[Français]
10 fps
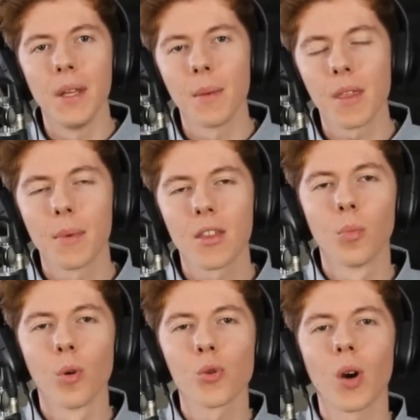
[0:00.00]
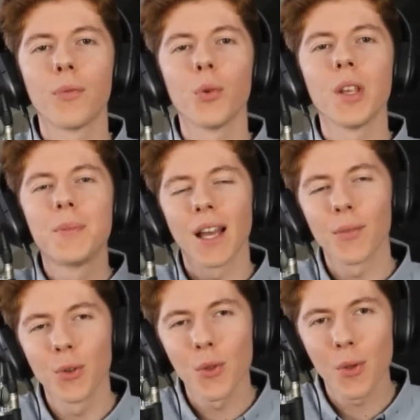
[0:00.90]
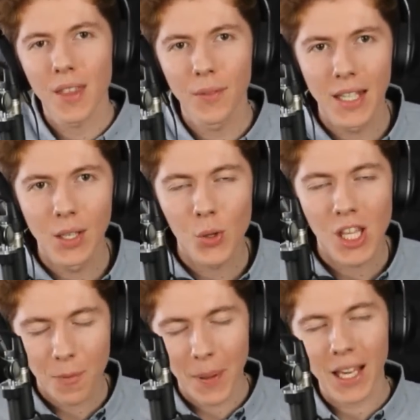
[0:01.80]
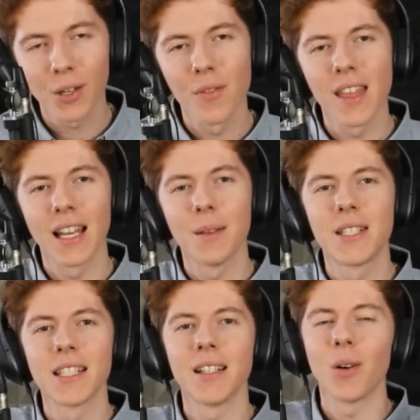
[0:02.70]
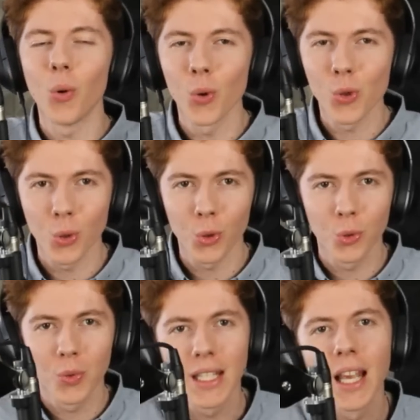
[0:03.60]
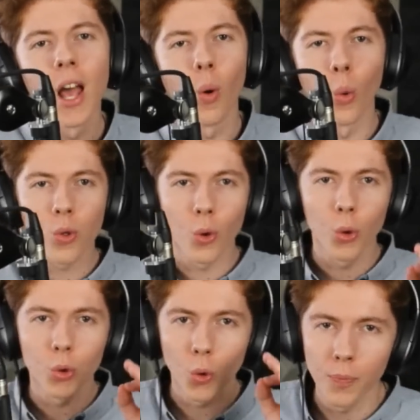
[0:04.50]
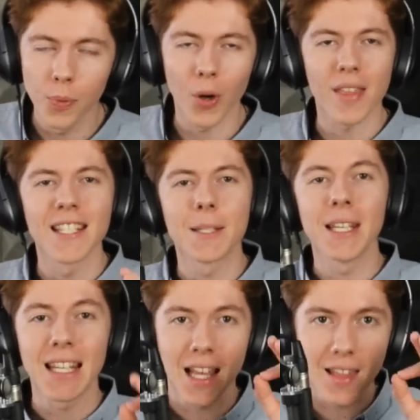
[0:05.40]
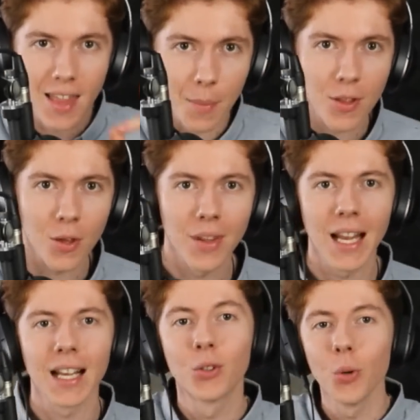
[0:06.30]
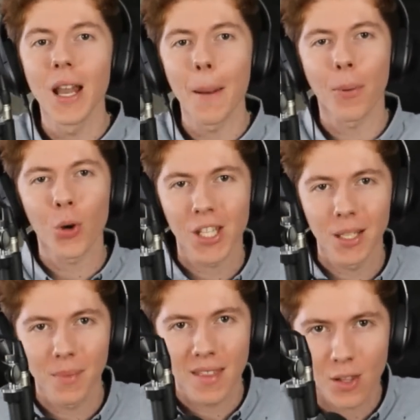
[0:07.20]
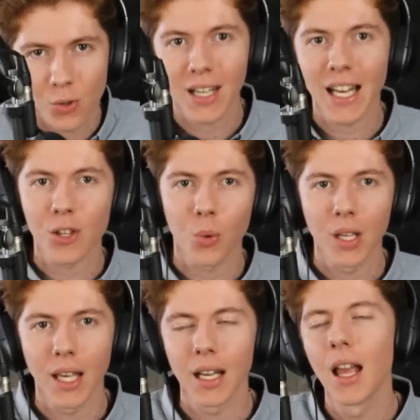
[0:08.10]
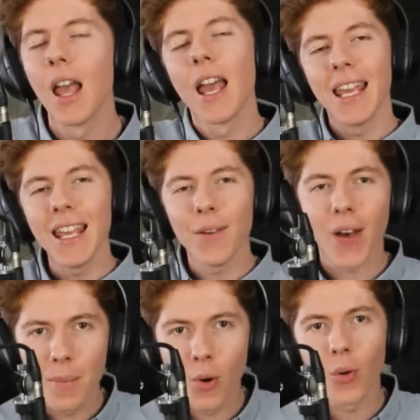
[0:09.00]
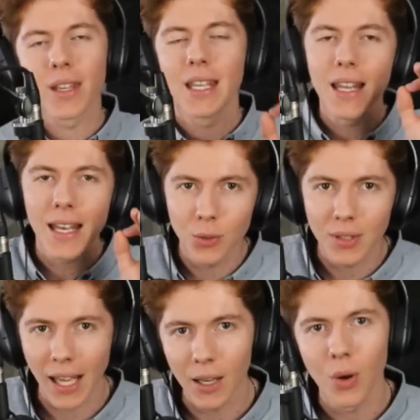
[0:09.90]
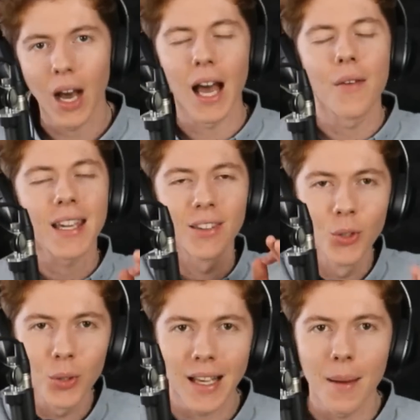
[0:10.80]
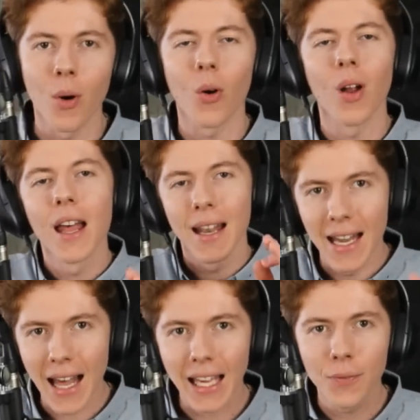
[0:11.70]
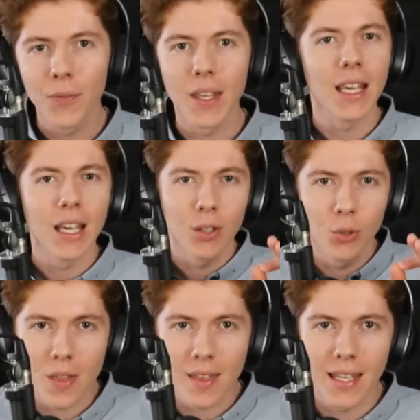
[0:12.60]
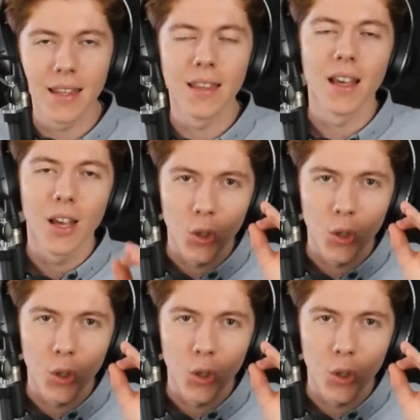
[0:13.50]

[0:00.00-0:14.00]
Mesdames et messieurs, bonjour à vous et bienvenue sur cette vidéo, j'espère que vous allez bien. Aujourd'hui, on se retrouve pour un sneak peek exceptionnel de la prochaine mise à jour Clash Royale. Et vraiment, il y a du très lourd avec notamment l'arrivée de skins